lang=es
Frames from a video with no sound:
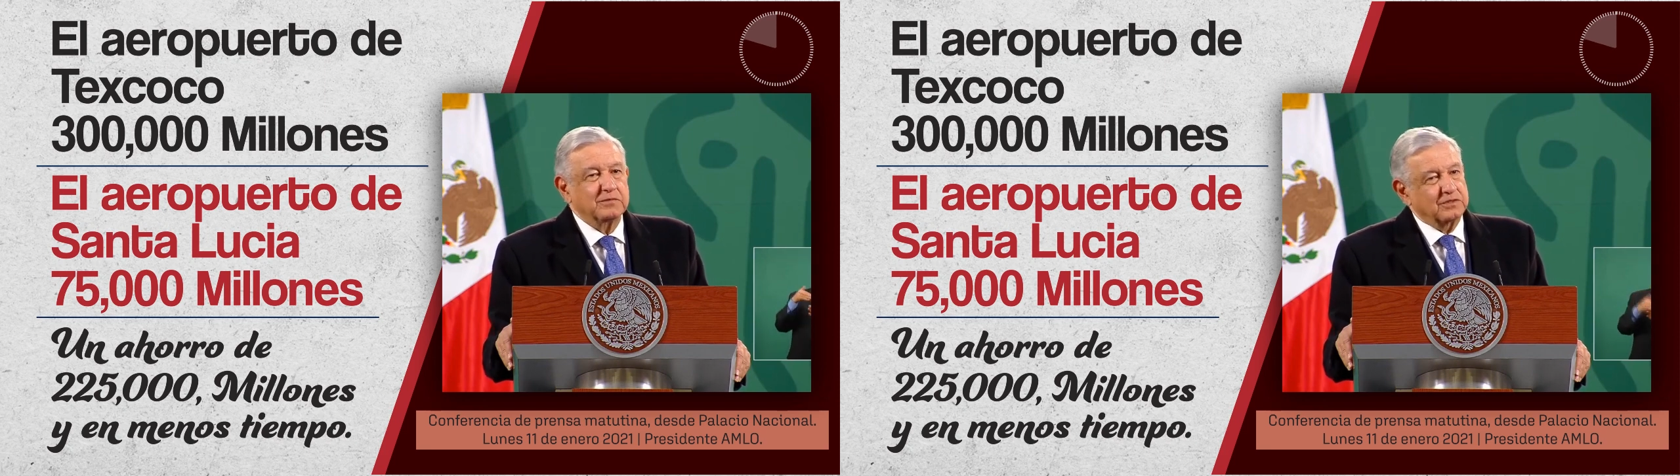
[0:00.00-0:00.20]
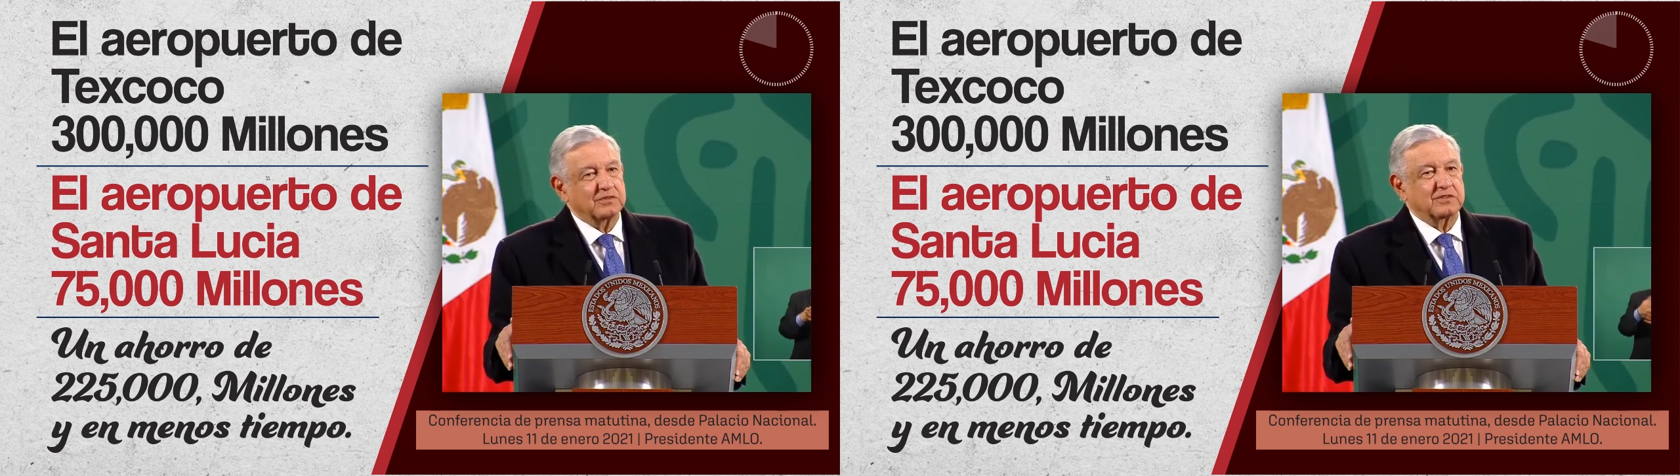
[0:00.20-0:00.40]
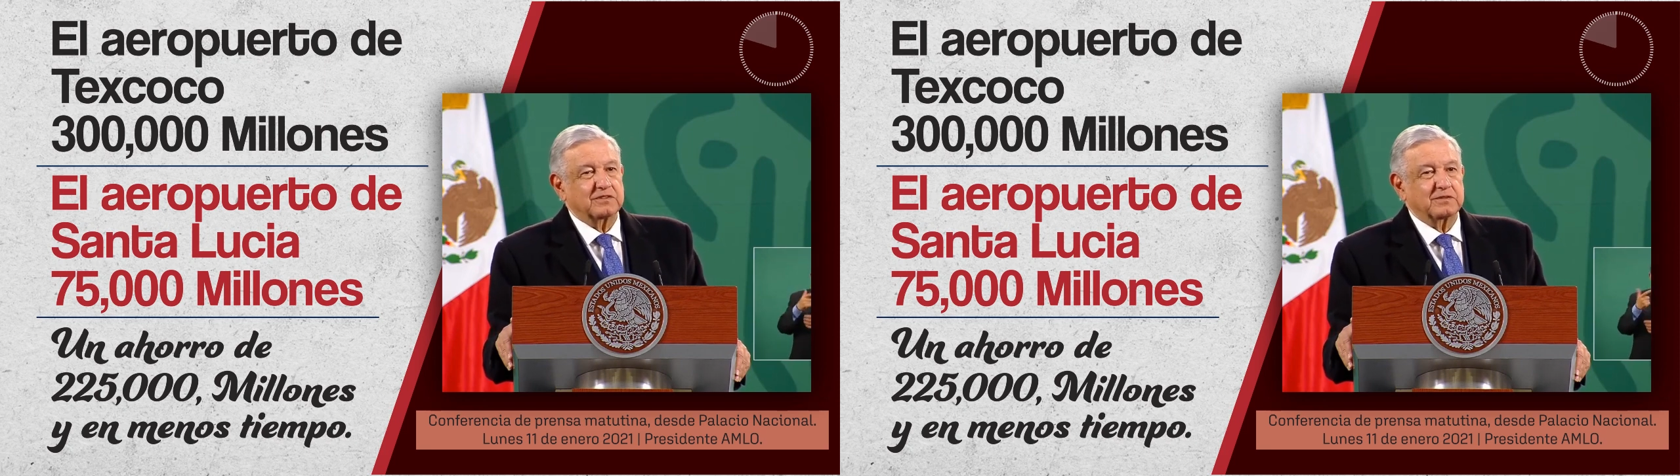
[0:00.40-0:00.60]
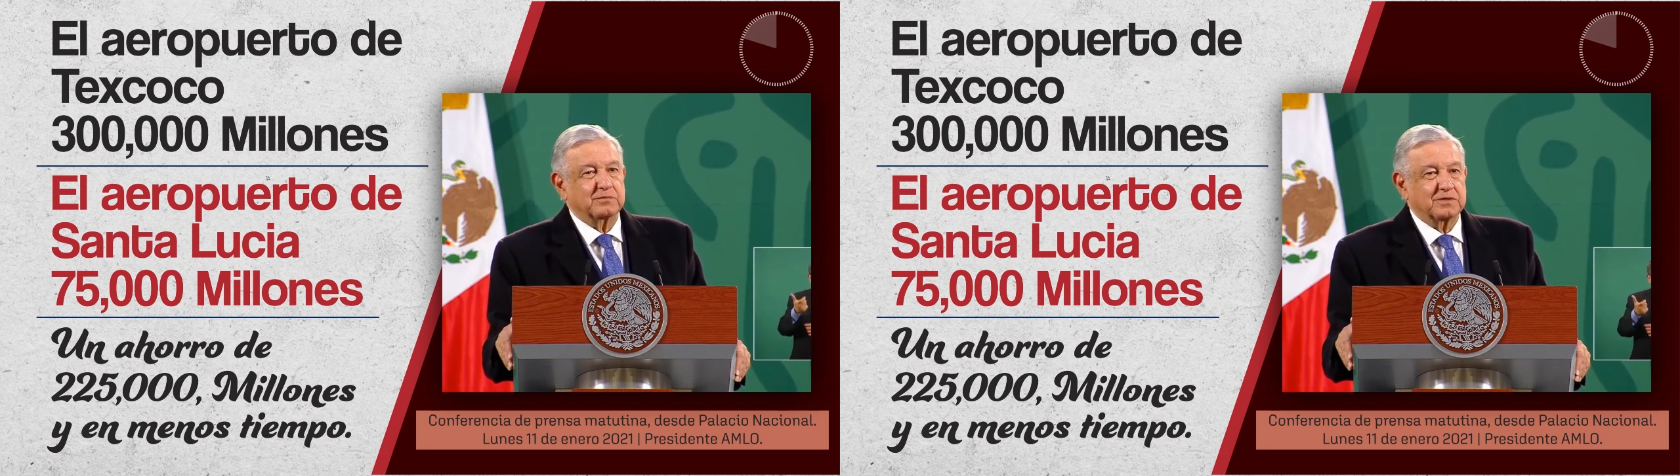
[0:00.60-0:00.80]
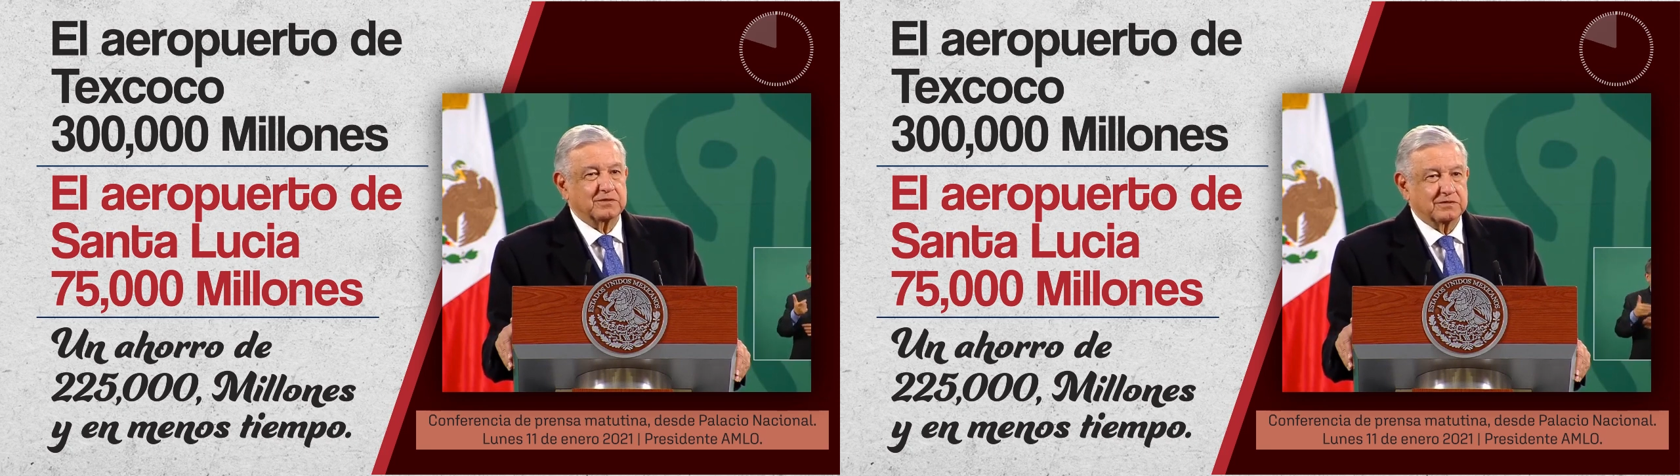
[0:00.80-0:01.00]
millones de
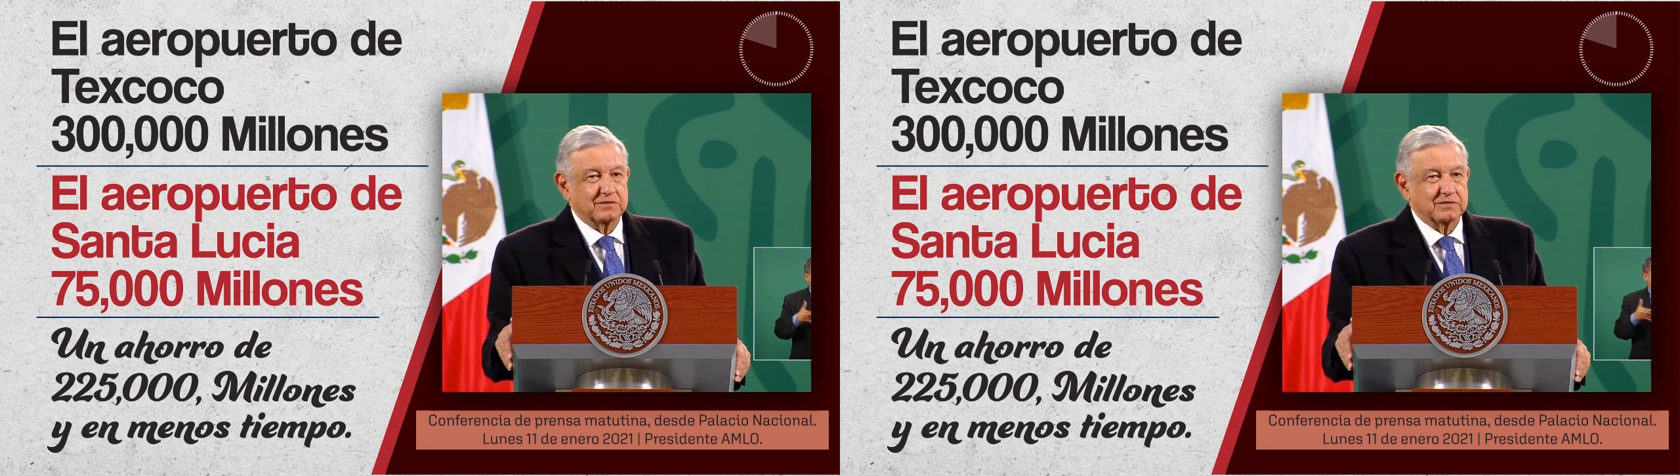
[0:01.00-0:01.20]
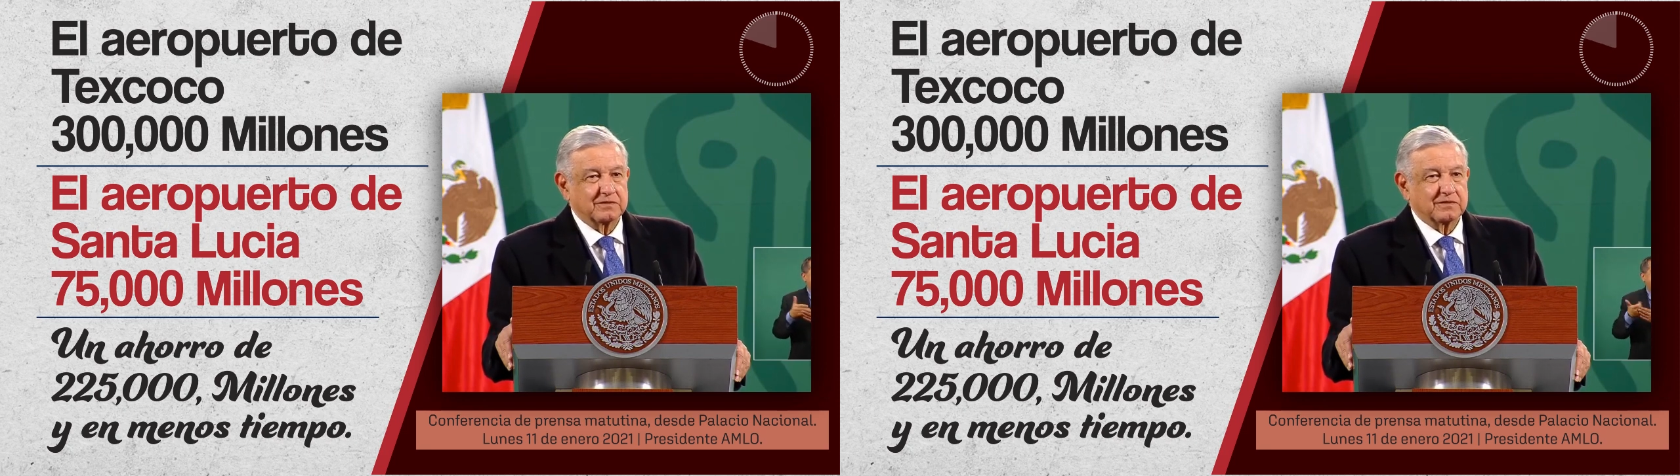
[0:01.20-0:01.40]
pesos.